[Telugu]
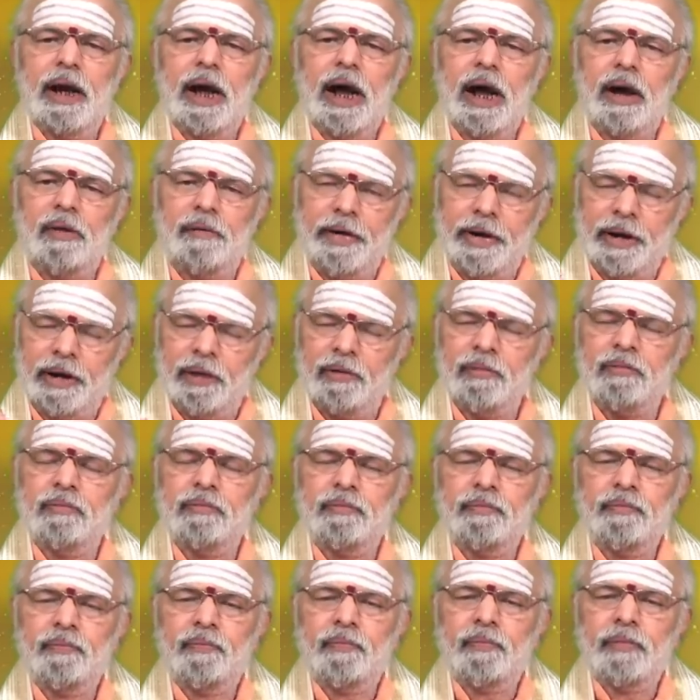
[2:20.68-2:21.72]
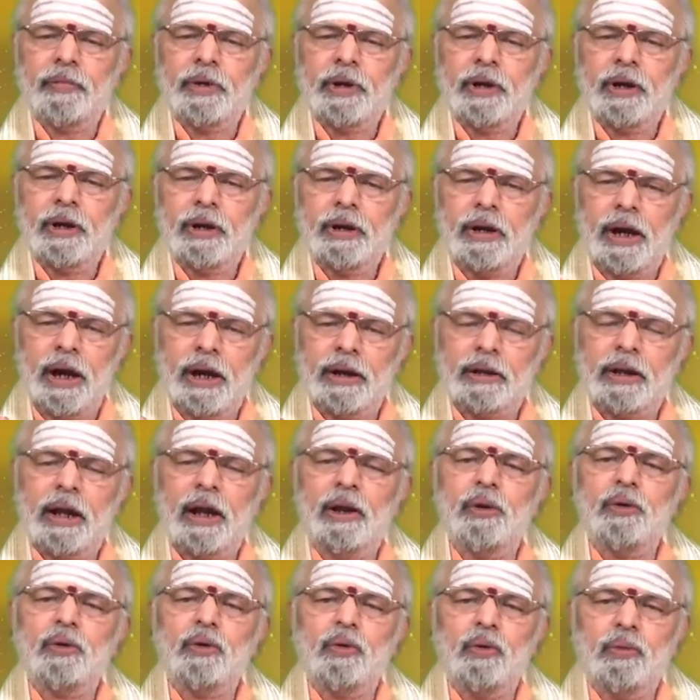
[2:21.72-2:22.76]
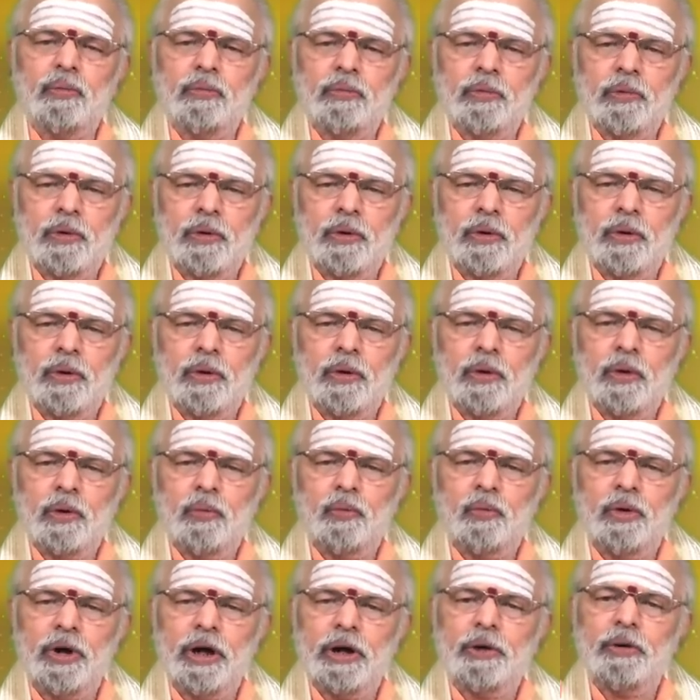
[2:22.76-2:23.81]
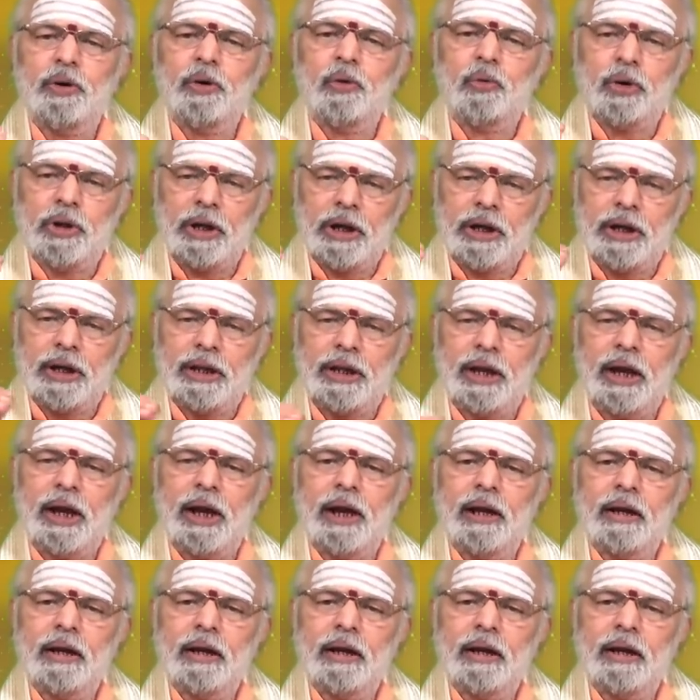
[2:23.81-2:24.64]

ఆ వైనం దాని తాలూకు ఉన్నటువంటి కృతజ్ఞత